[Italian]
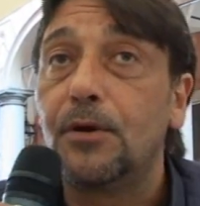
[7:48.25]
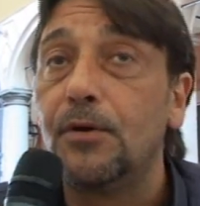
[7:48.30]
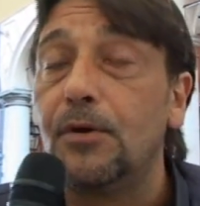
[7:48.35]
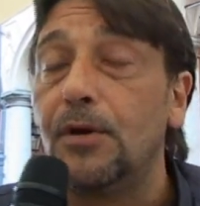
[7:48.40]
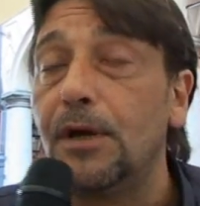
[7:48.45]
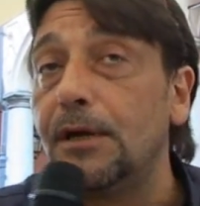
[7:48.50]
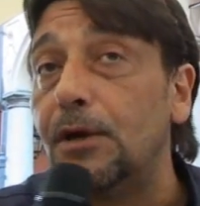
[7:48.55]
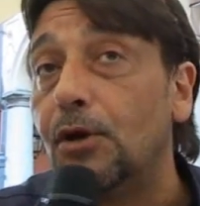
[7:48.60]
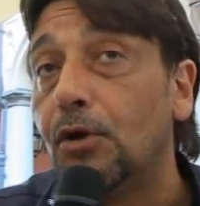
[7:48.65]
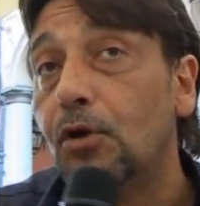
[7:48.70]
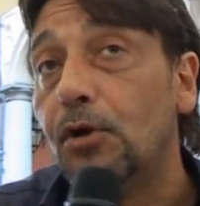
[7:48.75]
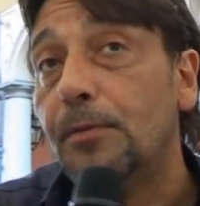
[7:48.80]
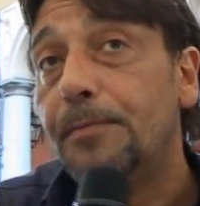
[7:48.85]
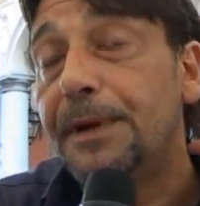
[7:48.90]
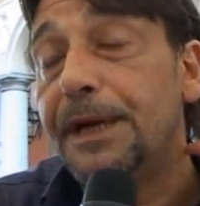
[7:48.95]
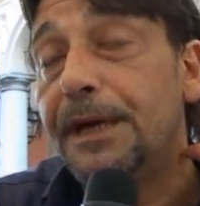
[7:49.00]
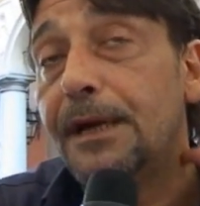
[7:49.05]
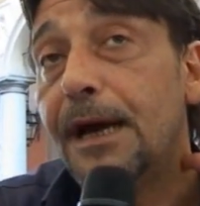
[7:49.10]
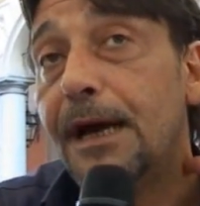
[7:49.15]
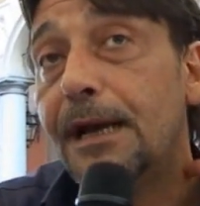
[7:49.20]
lo
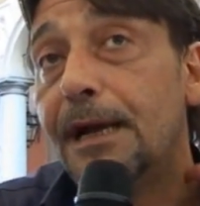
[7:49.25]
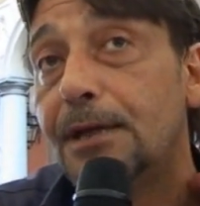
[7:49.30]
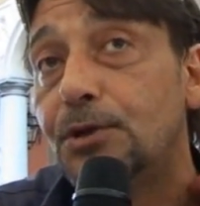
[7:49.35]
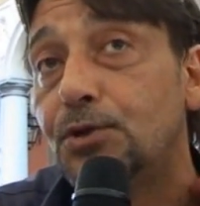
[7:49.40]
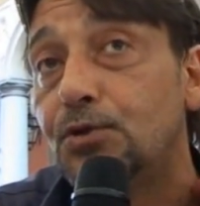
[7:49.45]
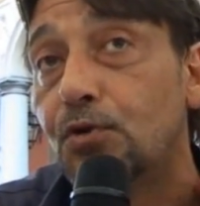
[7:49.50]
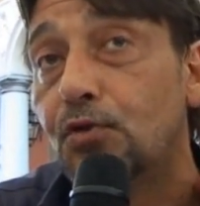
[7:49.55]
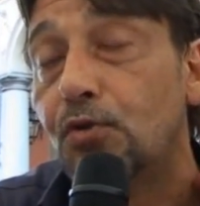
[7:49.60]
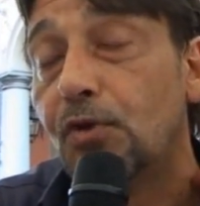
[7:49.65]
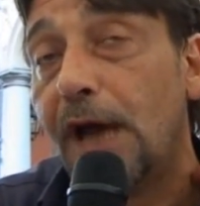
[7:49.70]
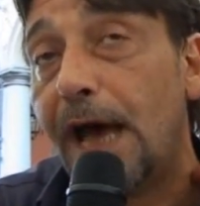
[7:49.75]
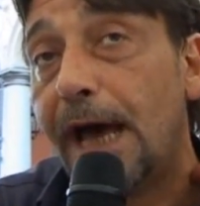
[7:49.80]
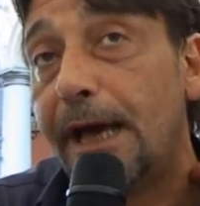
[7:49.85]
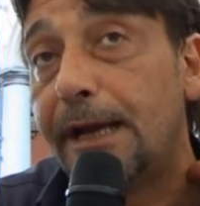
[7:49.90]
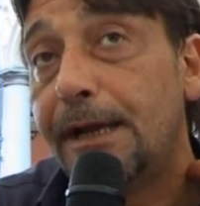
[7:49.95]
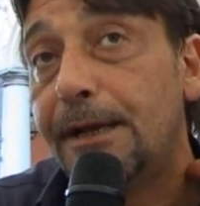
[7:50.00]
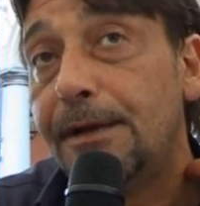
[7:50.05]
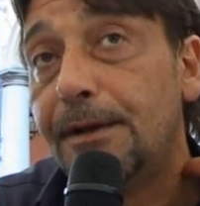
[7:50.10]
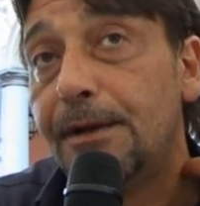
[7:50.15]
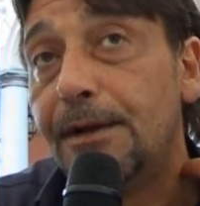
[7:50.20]
colpì alla
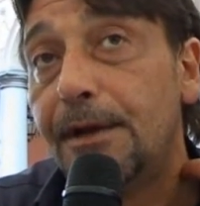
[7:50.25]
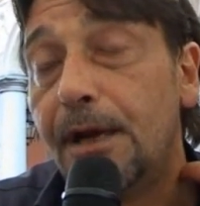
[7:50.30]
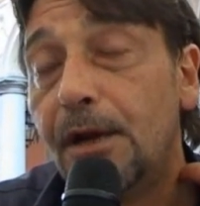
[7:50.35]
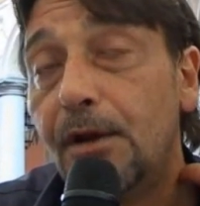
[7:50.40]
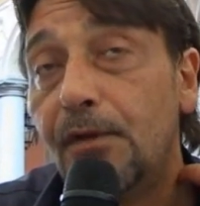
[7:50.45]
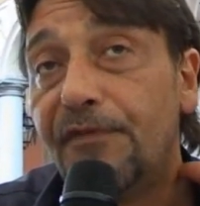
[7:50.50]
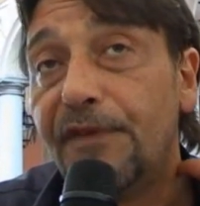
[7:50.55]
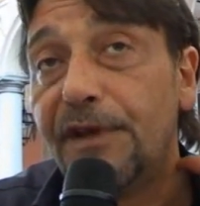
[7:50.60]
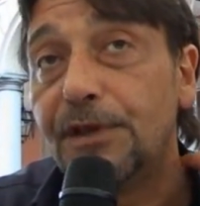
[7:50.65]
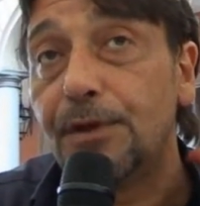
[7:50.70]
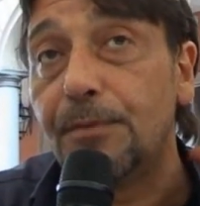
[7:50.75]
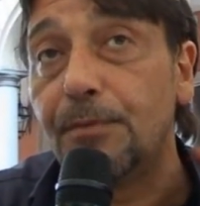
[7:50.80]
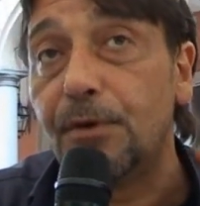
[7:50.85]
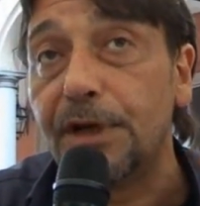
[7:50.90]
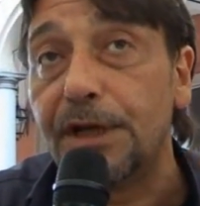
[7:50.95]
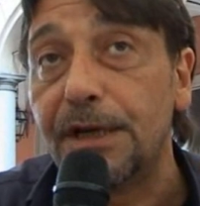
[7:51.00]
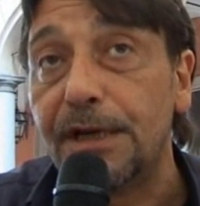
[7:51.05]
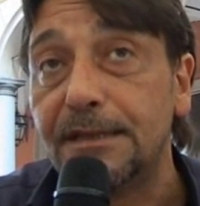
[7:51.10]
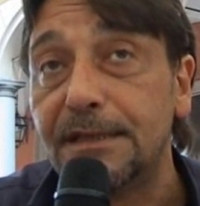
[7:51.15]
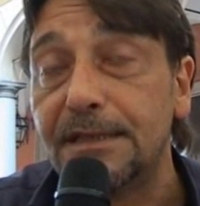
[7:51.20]
giugulare e lo fece
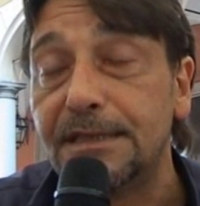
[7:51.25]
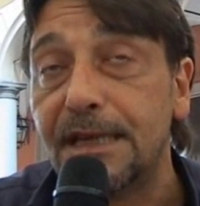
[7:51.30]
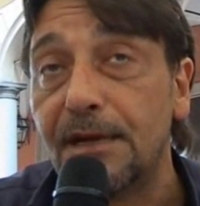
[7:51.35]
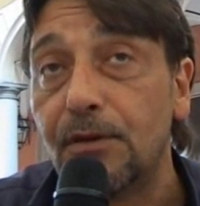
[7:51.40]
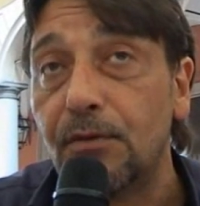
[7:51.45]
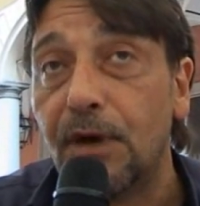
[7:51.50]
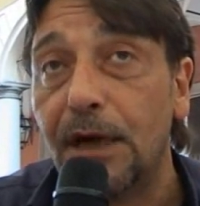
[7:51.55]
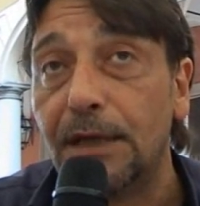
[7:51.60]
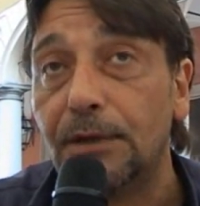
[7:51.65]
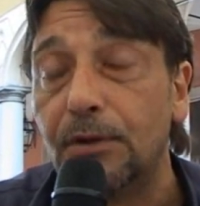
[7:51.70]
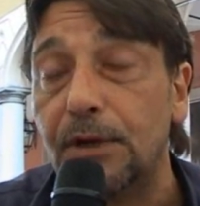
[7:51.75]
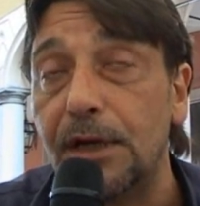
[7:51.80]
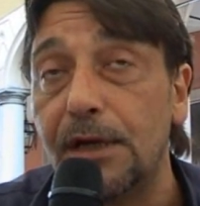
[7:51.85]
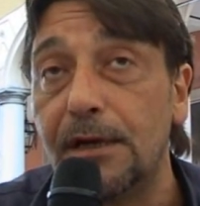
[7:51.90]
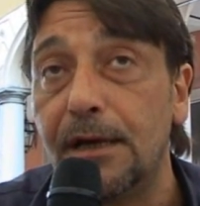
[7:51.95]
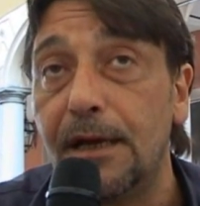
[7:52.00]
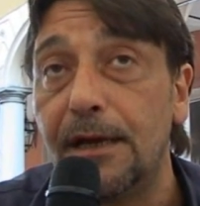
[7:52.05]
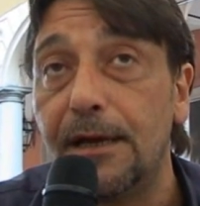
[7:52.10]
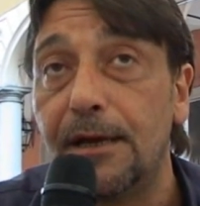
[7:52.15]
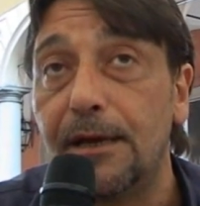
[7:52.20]
morire dissanguato
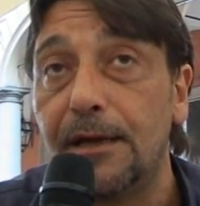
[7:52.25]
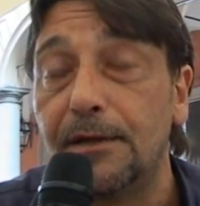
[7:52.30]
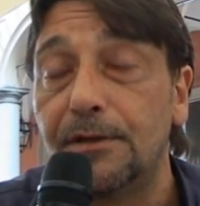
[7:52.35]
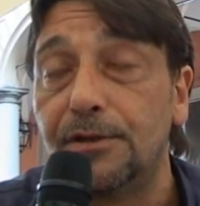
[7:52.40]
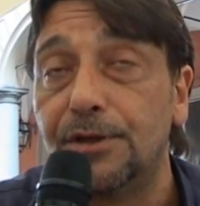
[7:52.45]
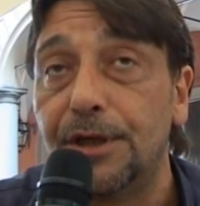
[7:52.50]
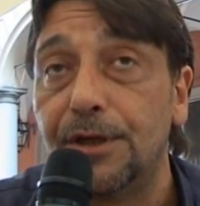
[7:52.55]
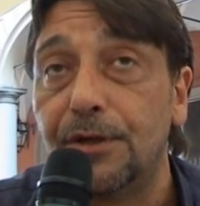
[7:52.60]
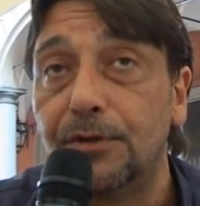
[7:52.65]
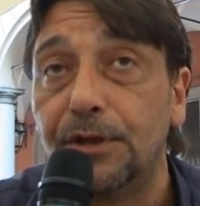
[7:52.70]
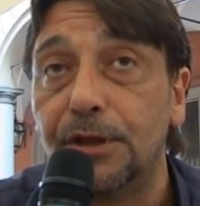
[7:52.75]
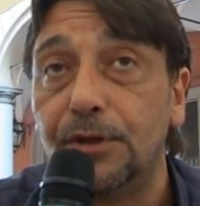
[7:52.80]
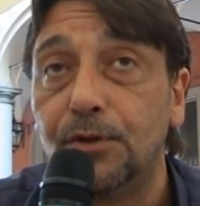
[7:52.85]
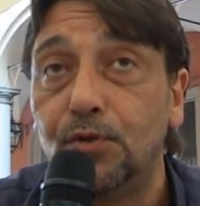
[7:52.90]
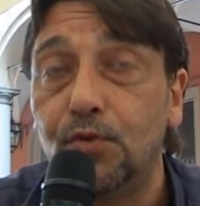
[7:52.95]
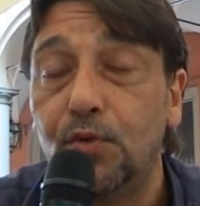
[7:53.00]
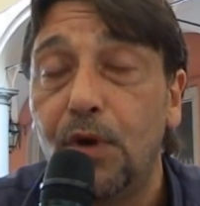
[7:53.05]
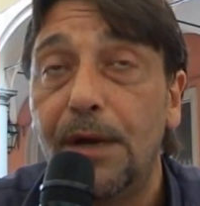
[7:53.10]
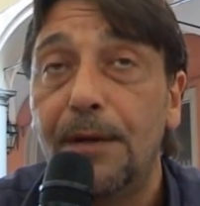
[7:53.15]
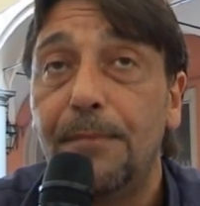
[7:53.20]
nel eh, giro
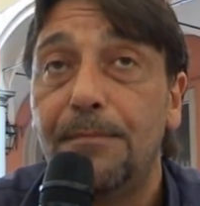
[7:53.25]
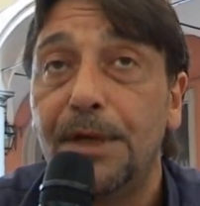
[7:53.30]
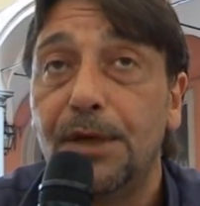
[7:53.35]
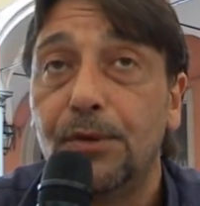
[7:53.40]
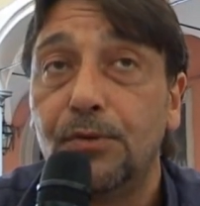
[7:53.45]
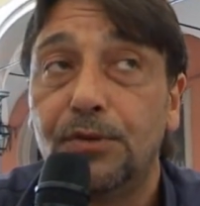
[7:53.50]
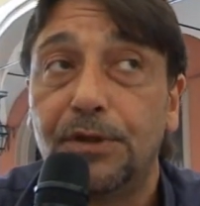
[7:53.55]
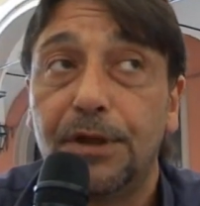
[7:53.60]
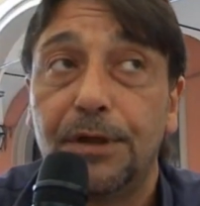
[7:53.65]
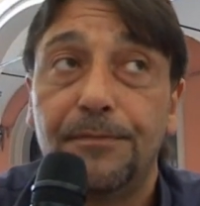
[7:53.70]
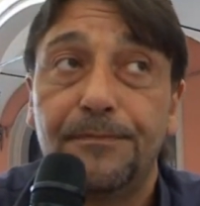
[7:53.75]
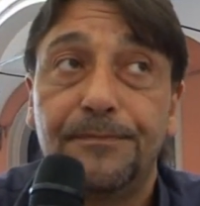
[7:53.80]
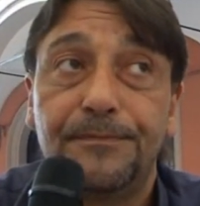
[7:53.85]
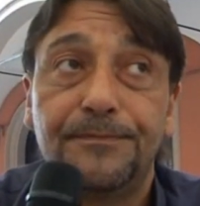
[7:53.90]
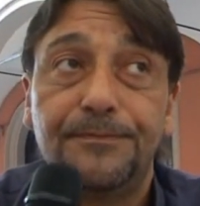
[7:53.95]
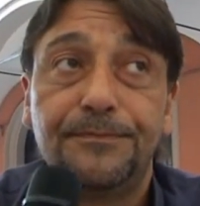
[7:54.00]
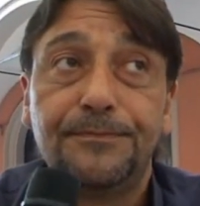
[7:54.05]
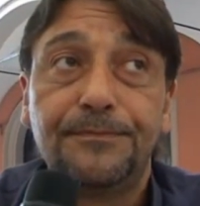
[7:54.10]
di due minuti.